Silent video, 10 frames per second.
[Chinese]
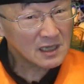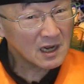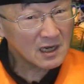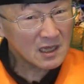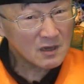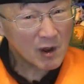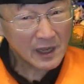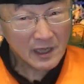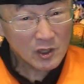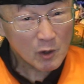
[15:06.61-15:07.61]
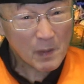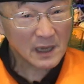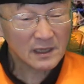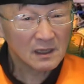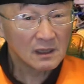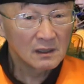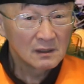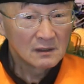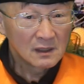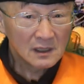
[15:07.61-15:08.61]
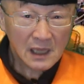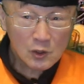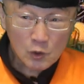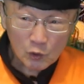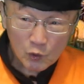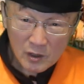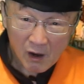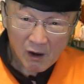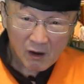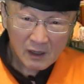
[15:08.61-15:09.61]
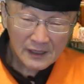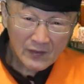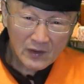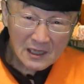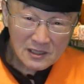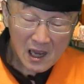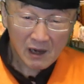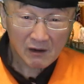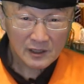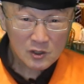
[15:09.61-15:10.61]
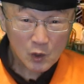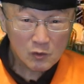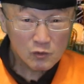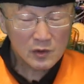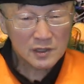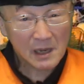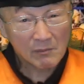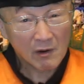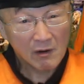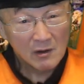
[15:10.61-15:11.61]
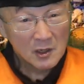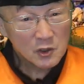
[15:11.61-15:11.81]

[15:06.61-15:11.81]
整个立法院叫北义啊，咱绝对哈，咱较早哈咧宣布的什么，